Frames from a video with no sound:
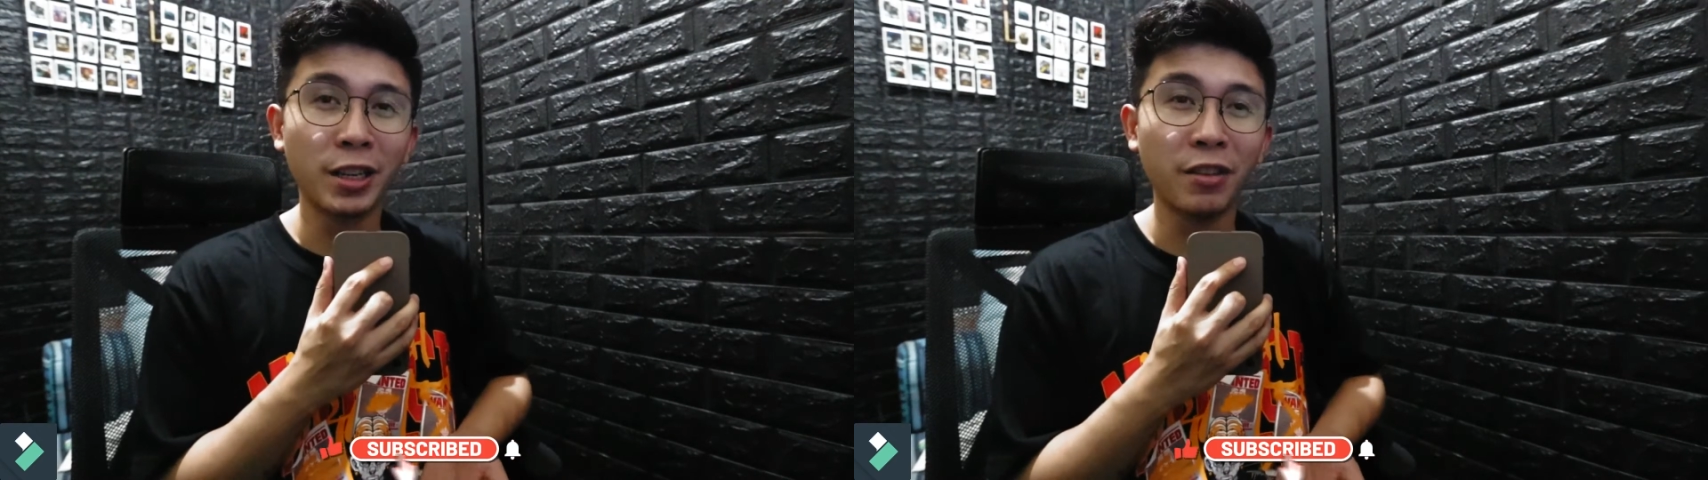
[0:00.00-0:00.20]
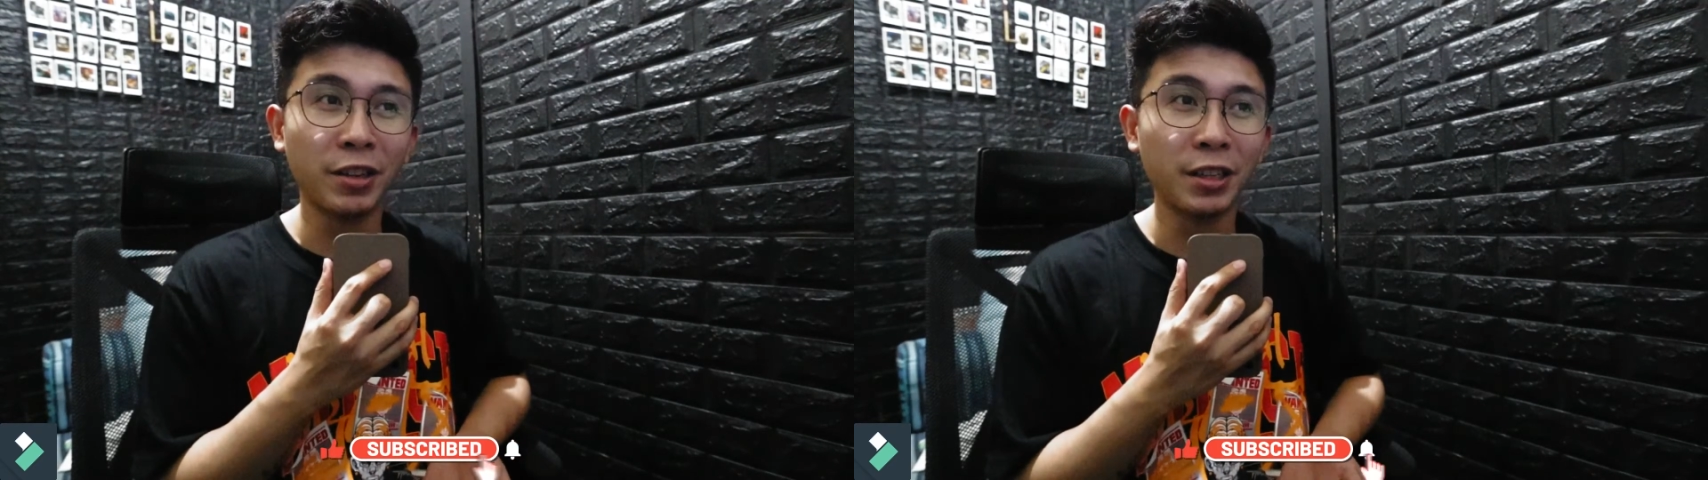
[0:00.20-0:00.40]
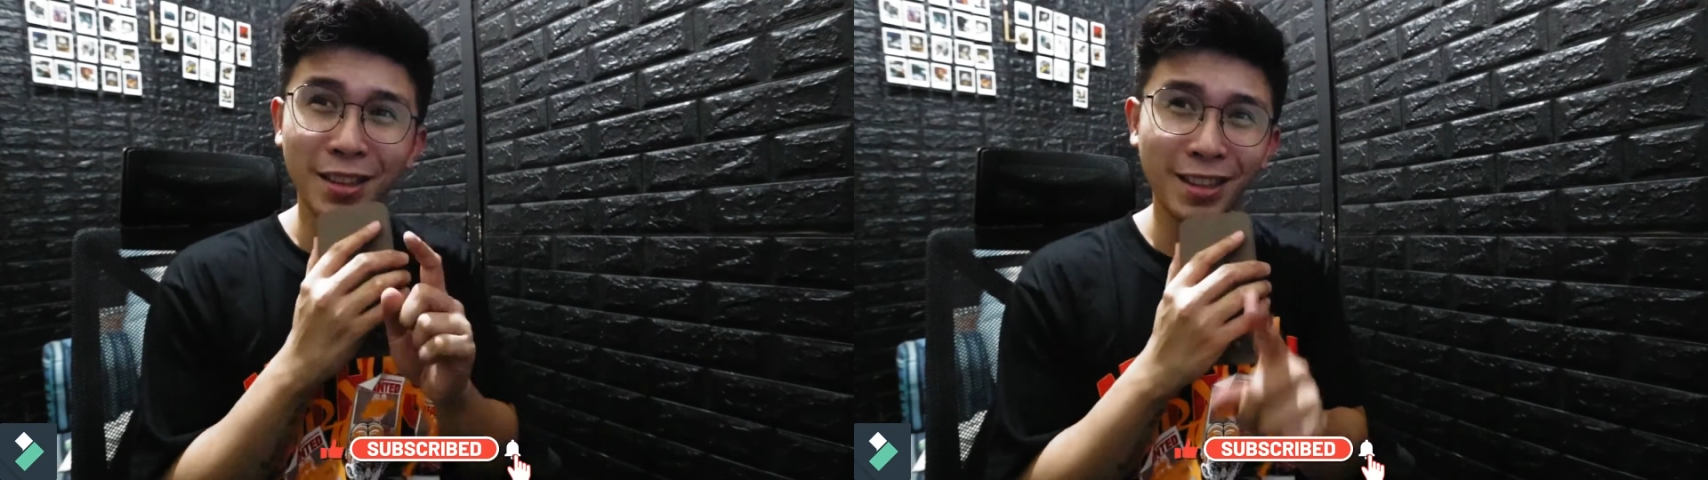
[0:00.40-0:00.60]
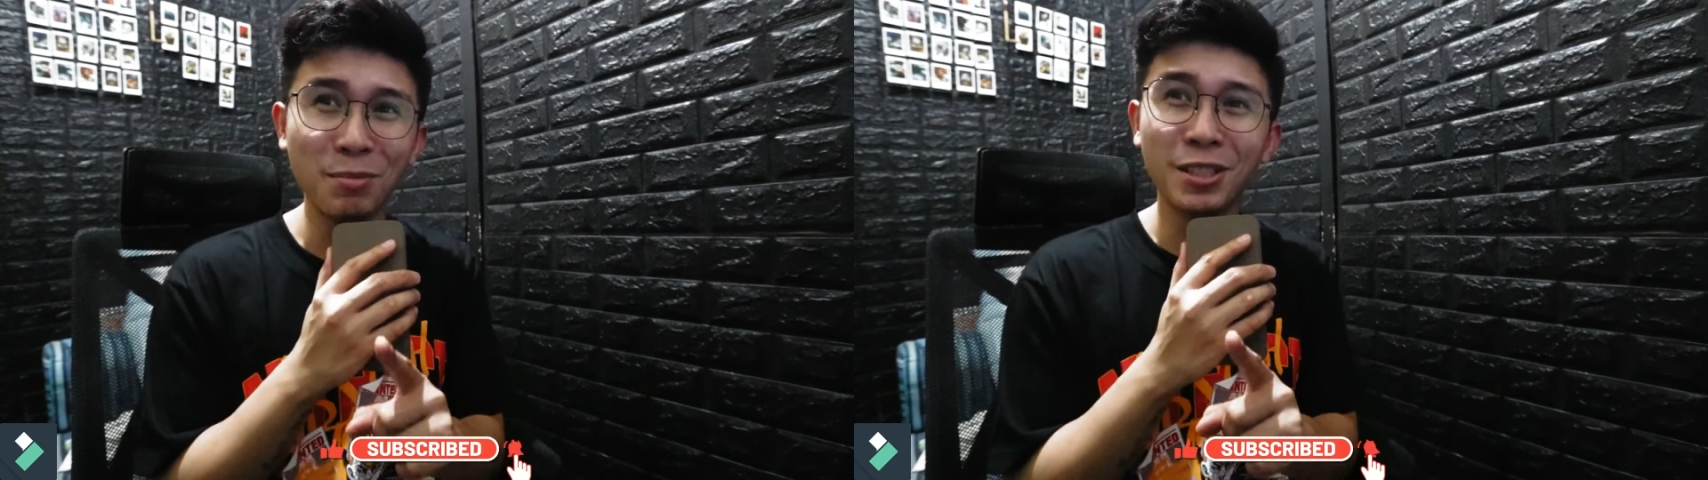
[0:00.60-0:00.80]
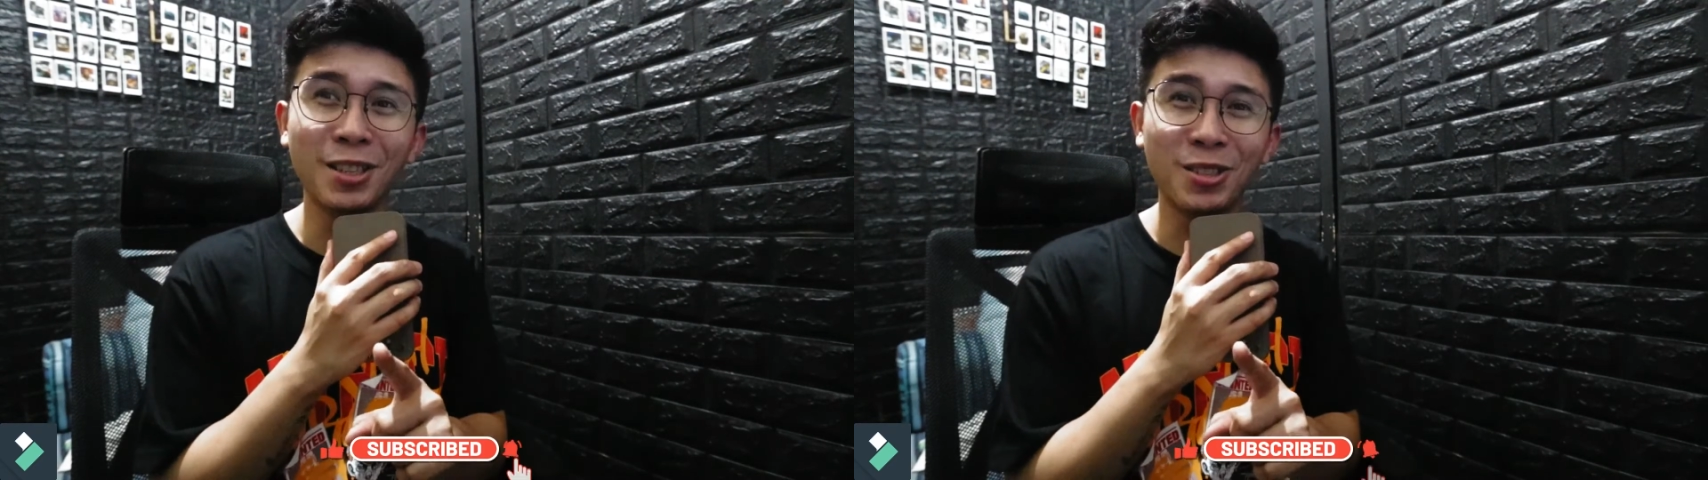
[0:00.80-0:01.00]
11.
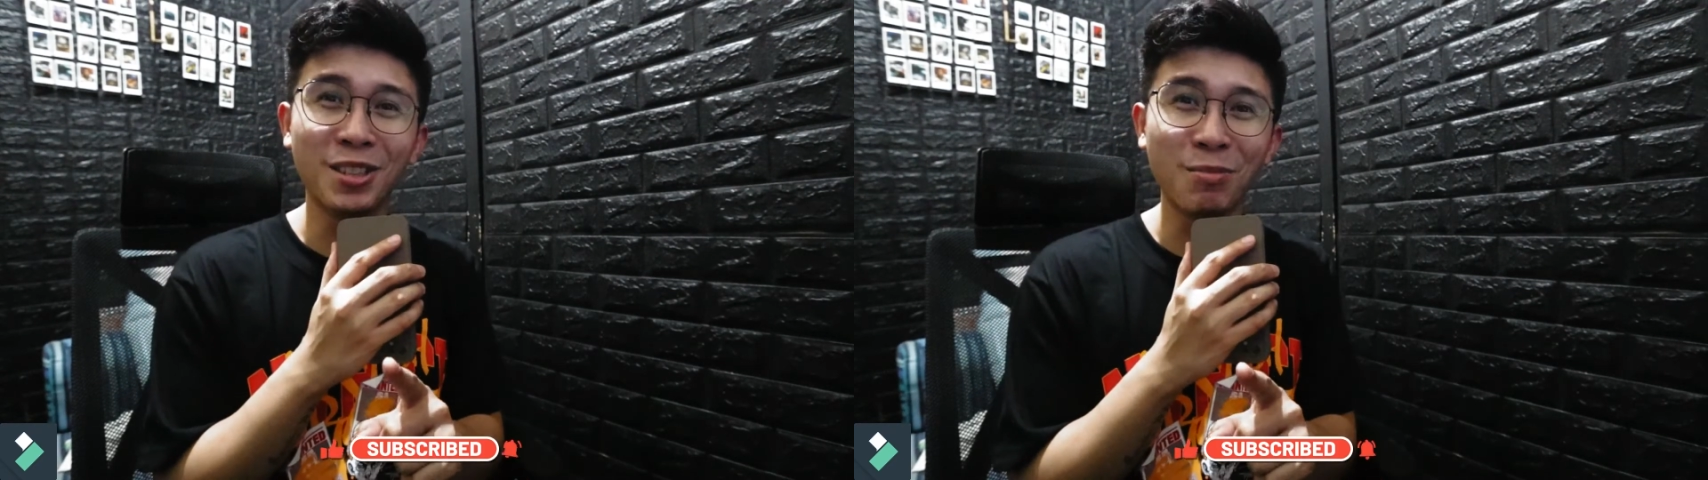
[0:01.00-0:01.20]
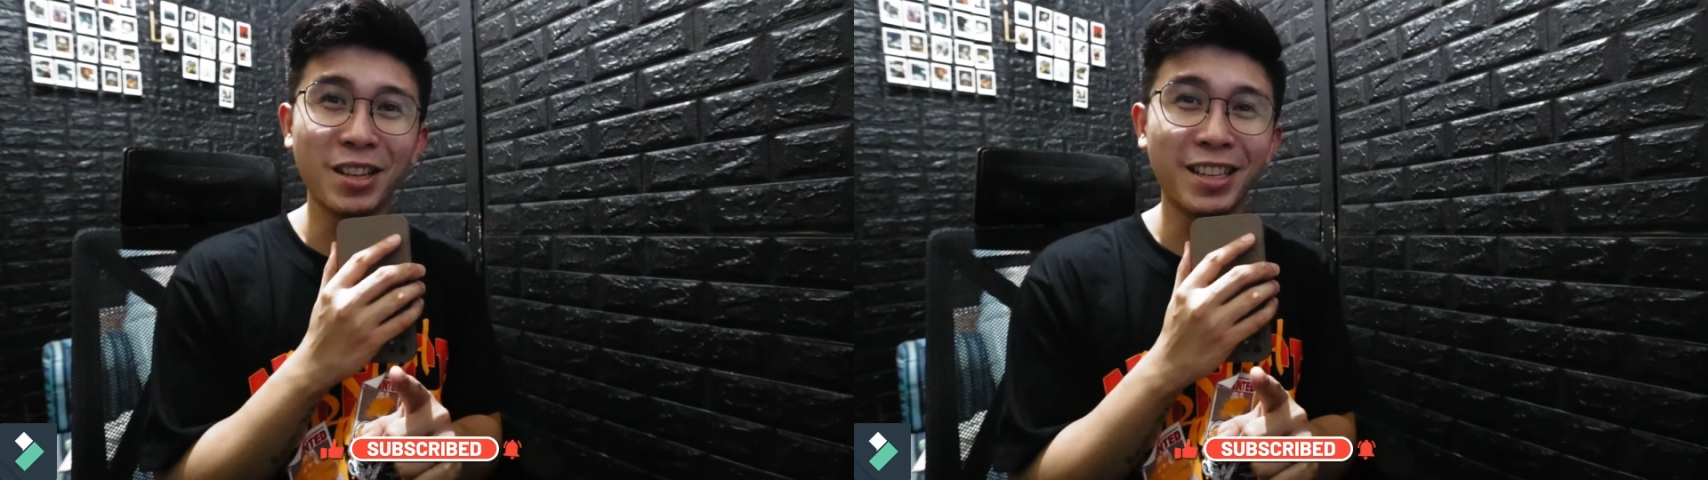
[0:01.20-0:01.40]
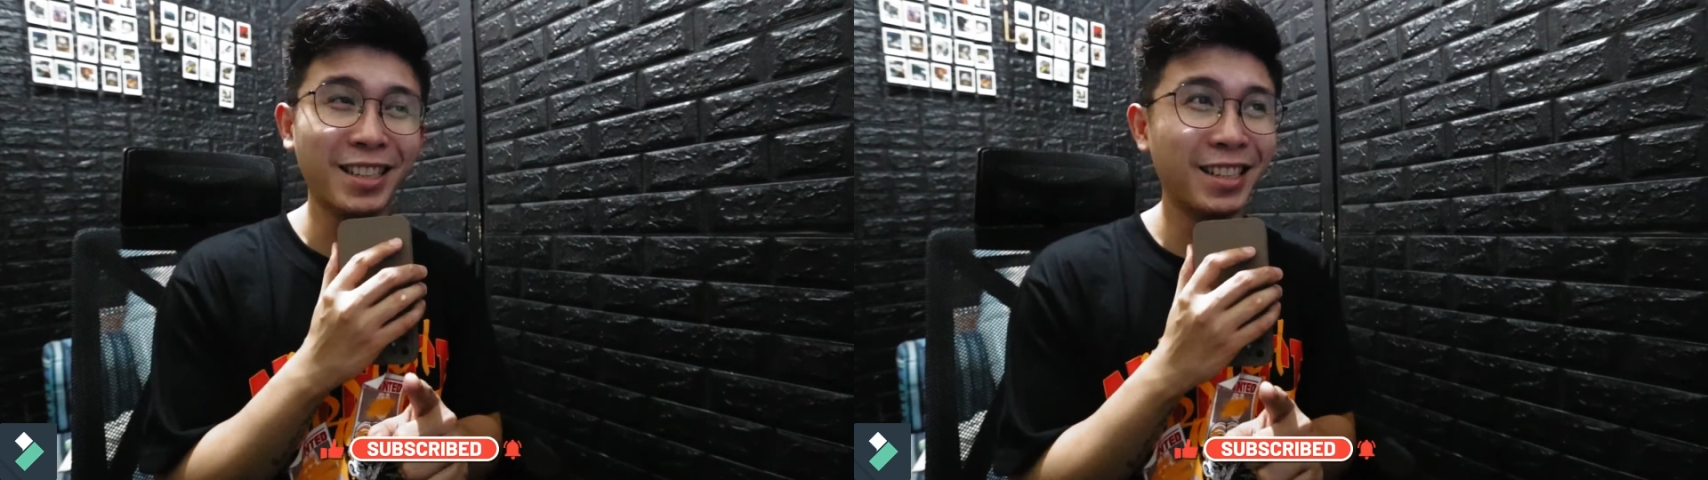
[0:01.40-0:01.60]
Let me tell you something.